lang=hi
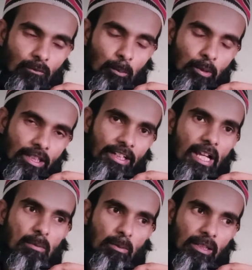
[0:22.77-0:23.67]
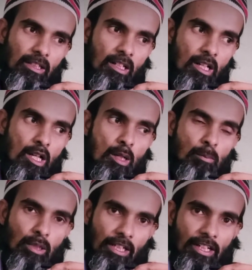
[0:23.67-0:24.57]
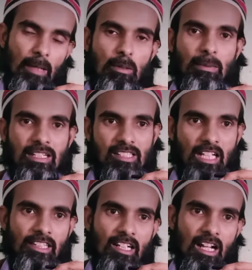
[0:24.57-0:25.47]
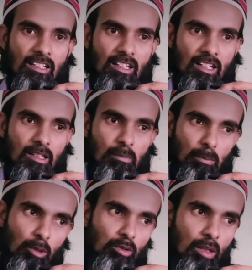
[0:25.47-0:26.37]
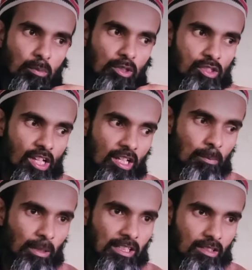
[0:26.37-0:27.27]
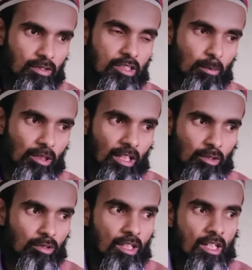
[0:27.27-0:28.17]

पूरे इंडिया में भाई पूरे इंडिया में मेरे साथ यहाँ कहाँ तक है मैं बोलता हूँ आपको इंशाल्लाह पहले तफसील से बोल रहा हूँ